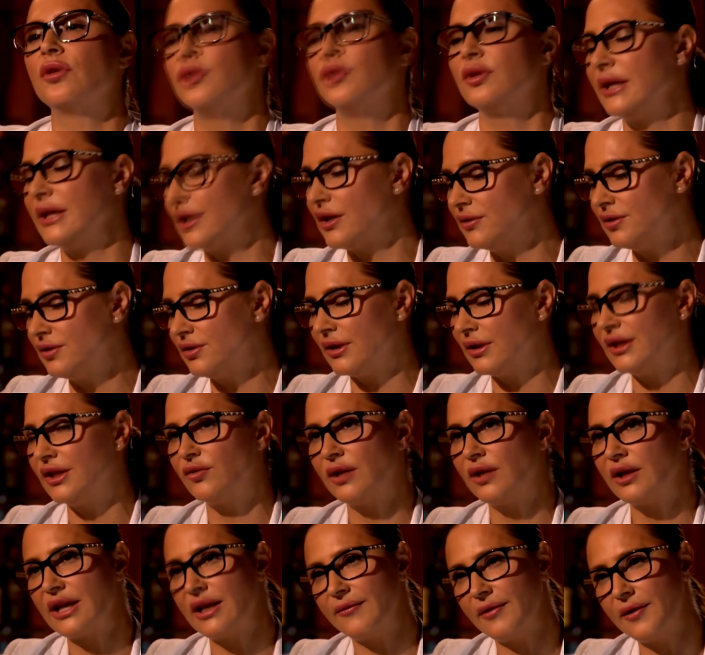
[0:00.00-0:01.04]
quand on les compte sur les
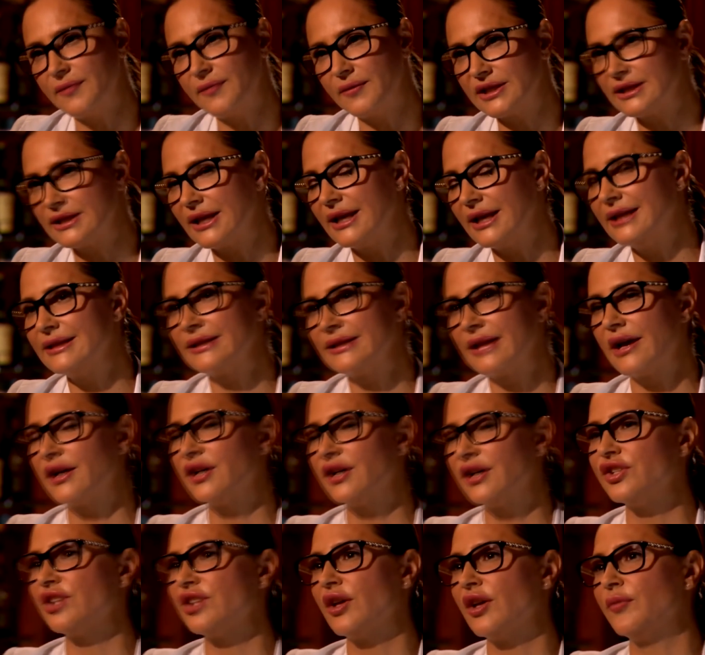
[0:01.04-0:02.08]
doigts de la main parce que ça les
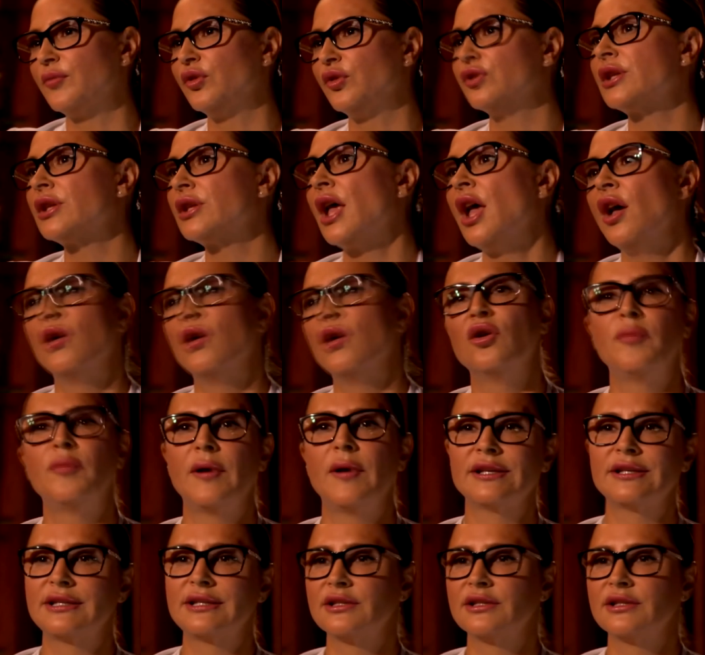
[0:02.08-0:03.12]
arrange en plus ou
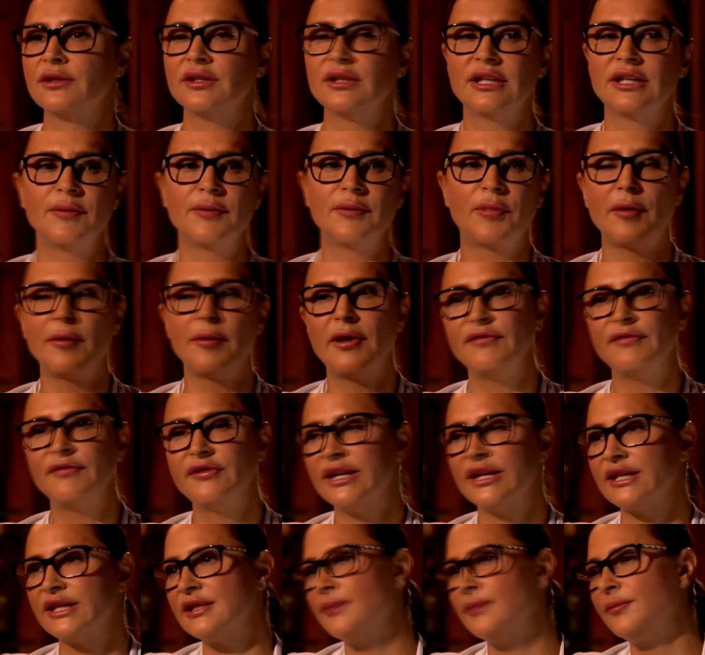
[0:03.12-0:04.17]
parce qu'ils ont des problèmes
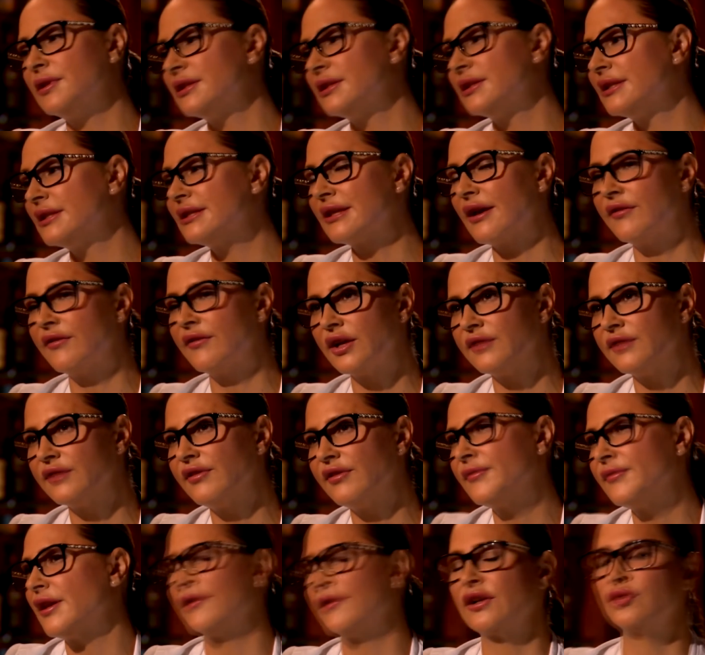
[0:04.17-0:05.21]
financiers puis ils se disent qu'avoir une
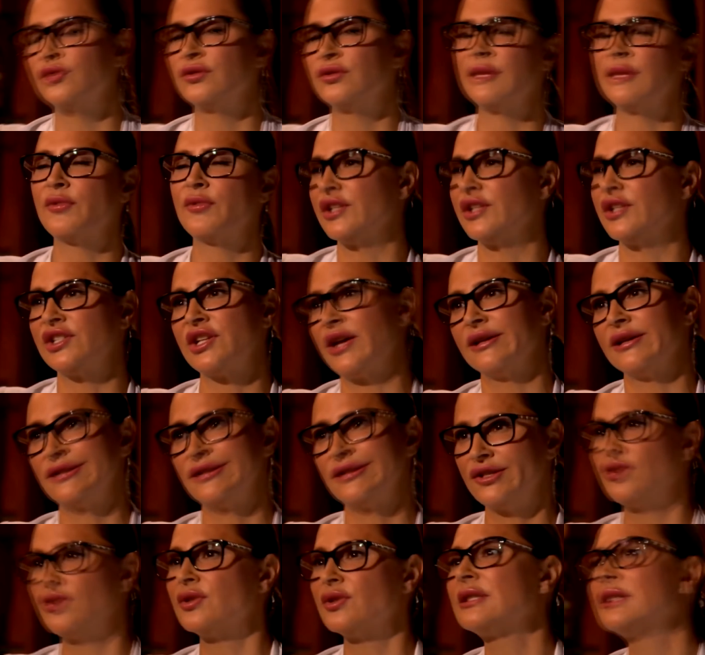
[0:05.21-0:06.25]
femme, ça va coûter moins cher.
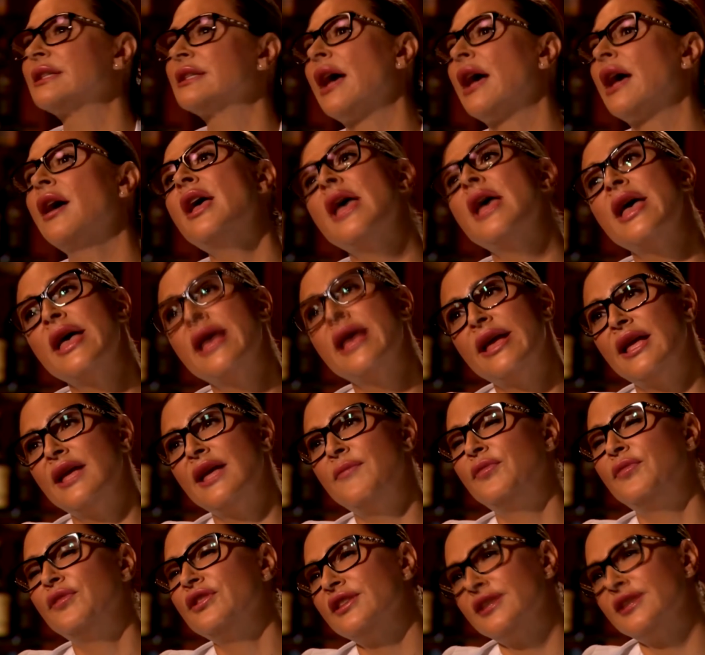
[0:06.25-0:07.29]
C'est juste ça.
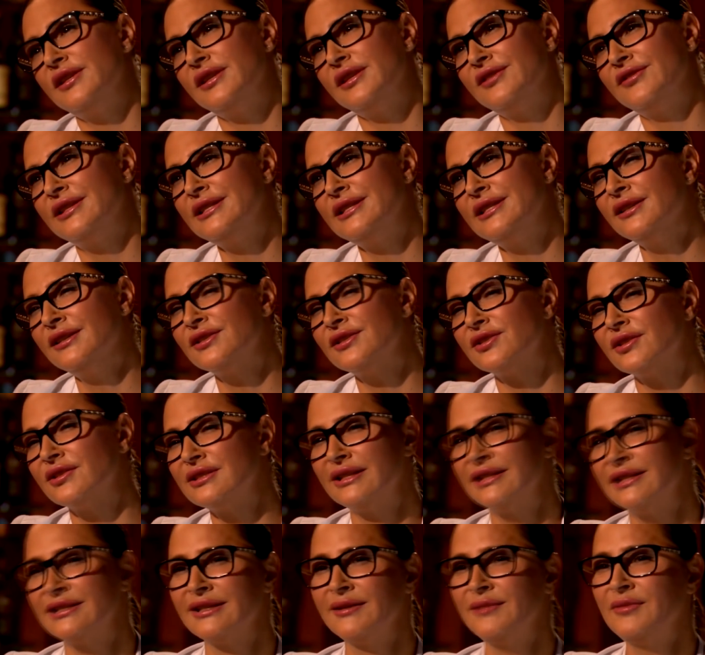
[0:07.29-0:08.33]
Et puis, je vais dire une
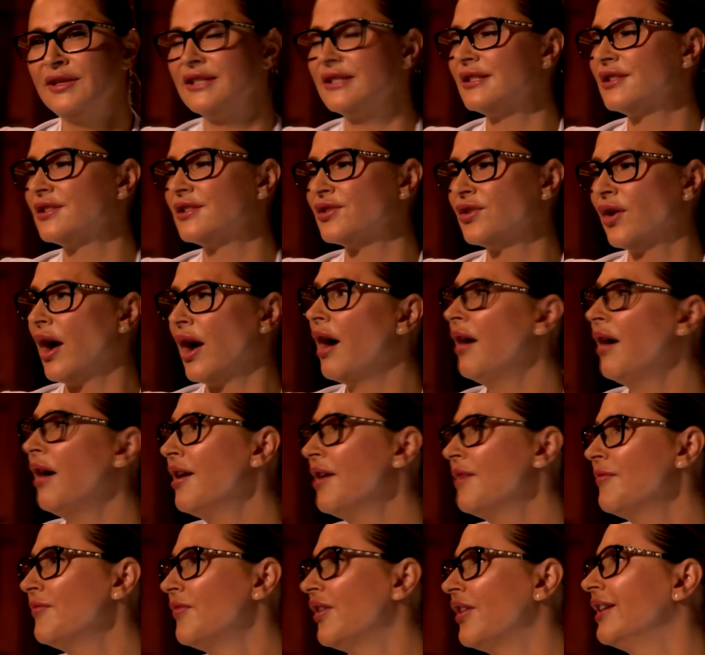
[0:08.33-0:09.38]
chose. Les hommes qui disent toujours,
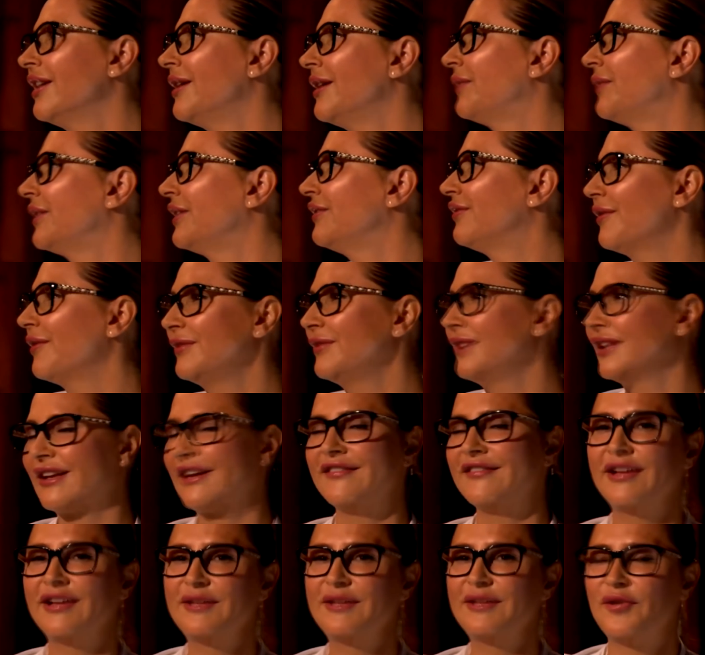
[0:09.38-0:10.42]
ah, moi, il y a plein de femmes qui
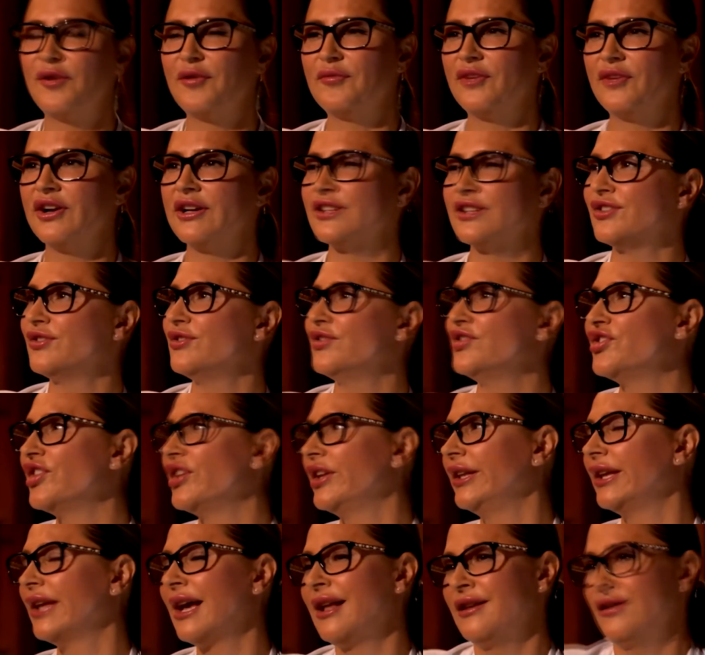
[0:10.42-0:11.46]
travaillent pour moi, je suis
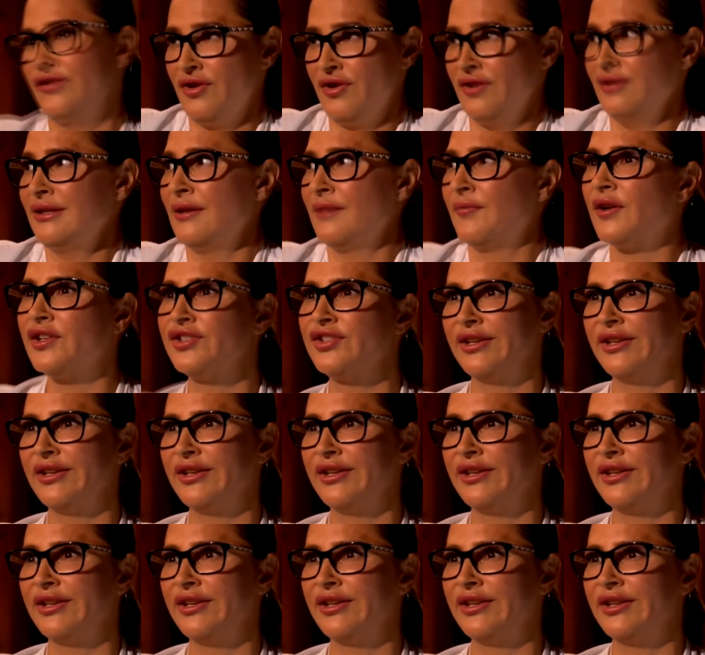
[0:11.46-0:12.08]
géniale. Non, t'es pas